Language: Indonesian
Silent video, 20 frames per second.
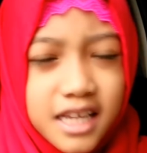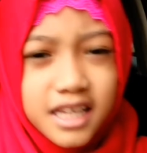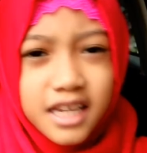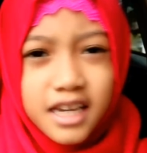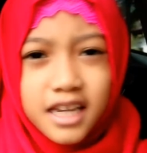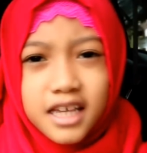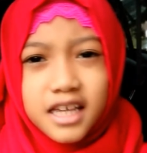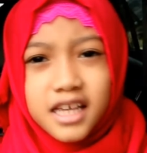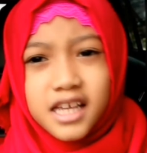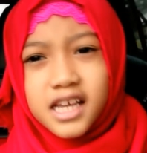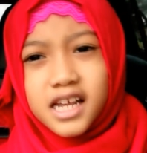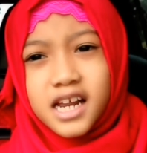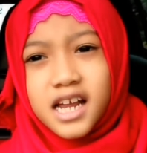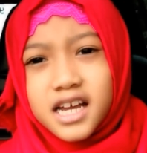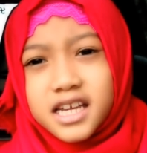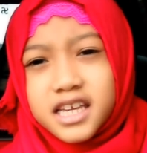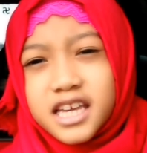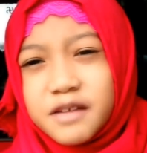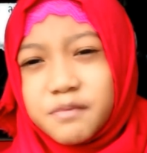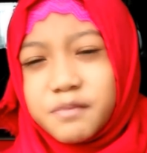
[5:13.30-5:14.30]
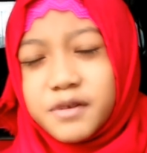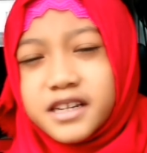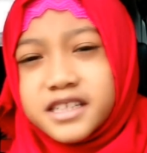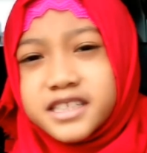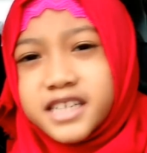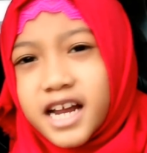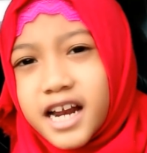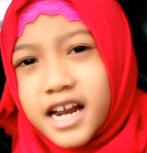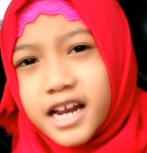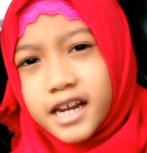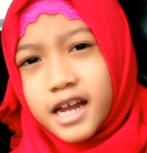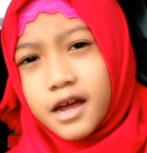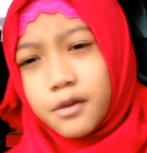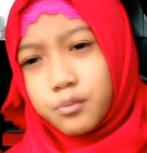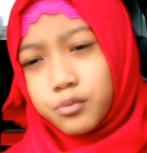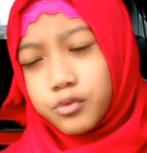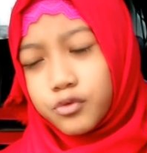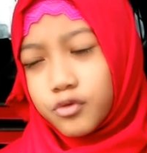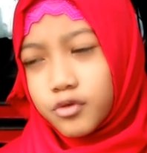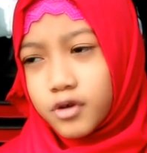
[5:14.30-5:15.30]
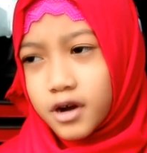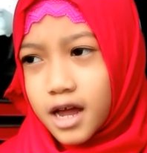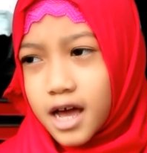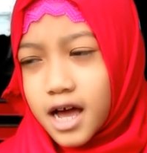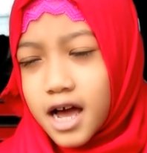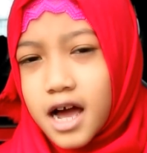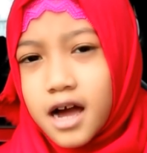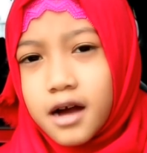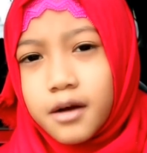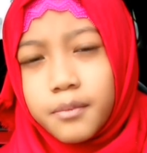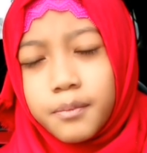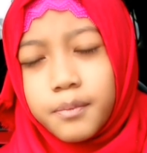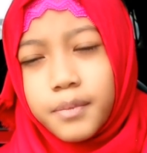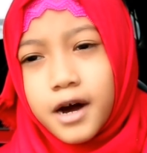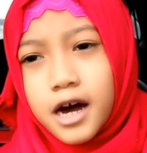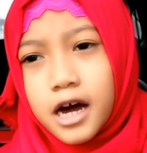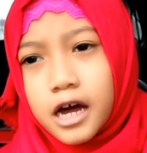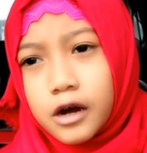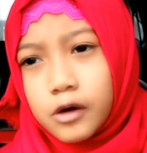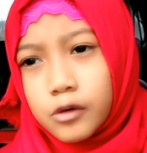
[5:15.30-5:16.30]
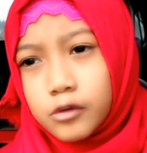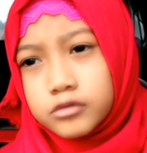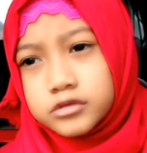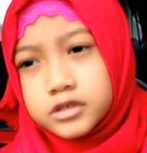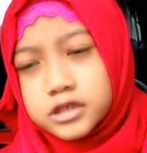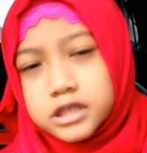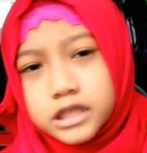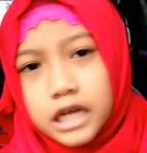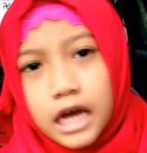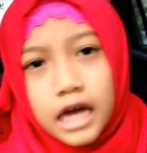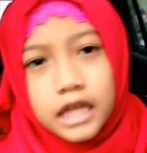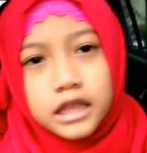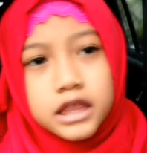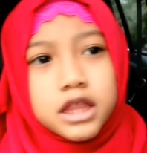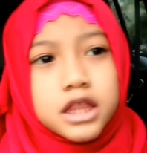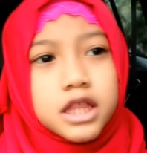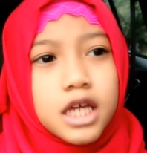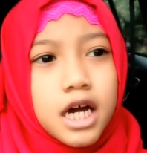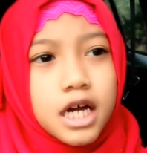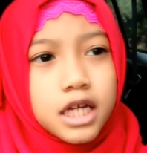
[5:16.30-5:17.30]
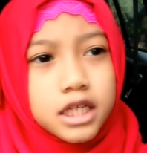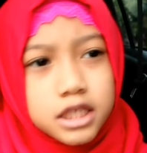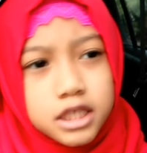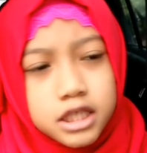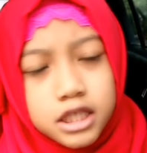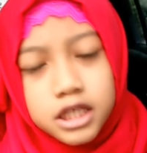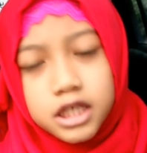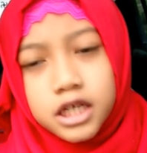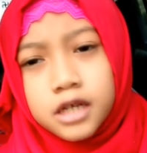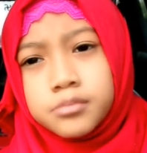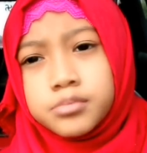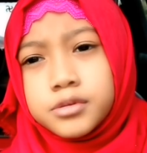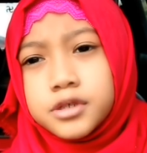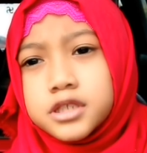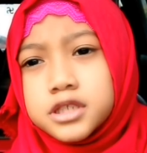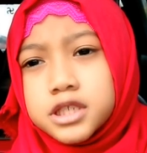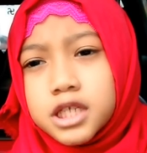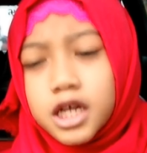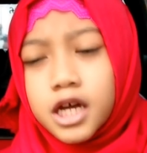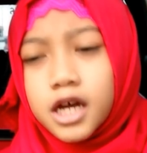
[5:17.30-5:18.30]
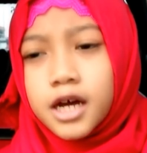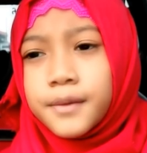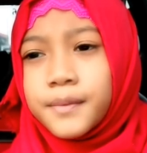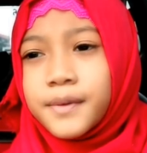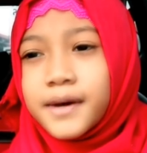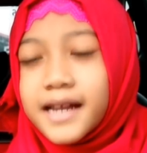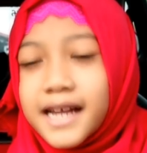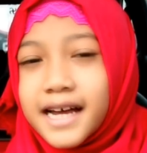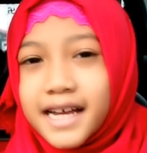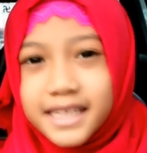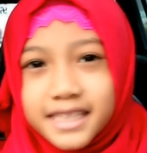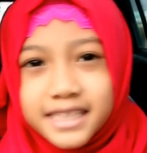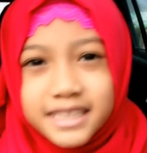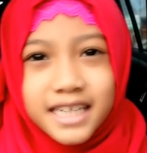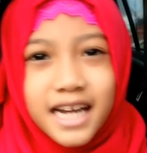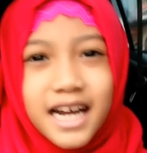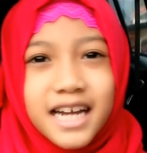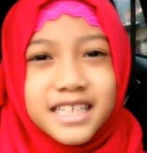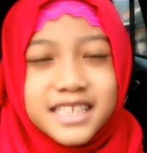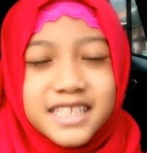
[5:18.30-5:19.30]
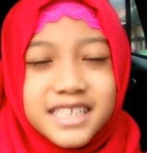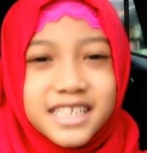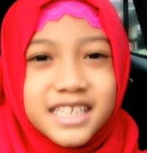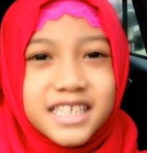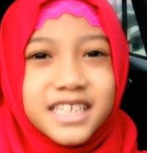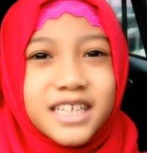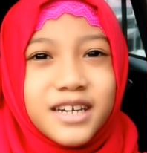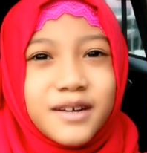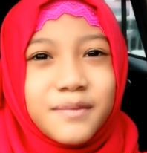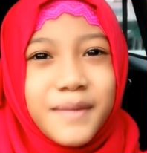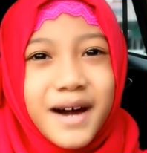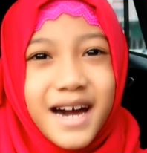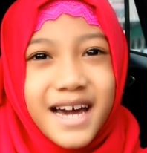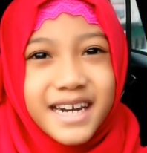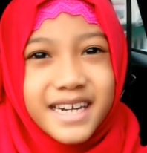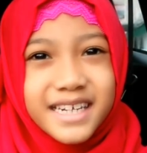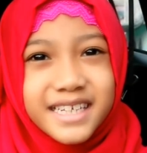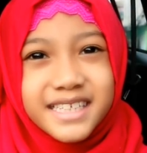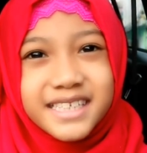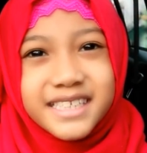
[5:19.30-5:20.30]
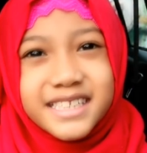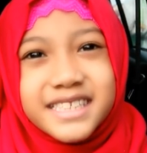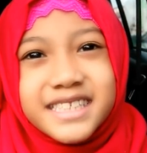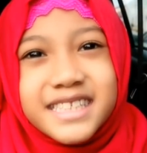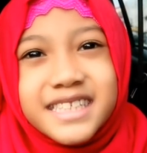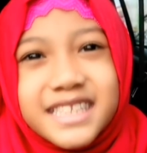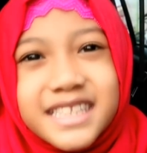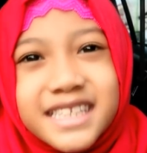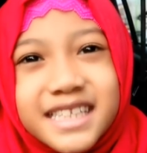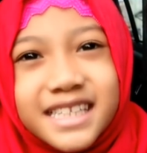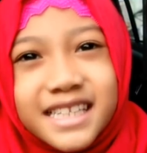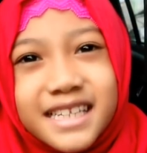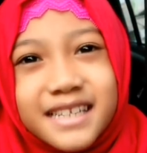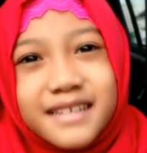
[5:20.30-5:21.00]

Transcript: ini lagi perjalanan pulang barusan tadi habis belanja di Indomaret.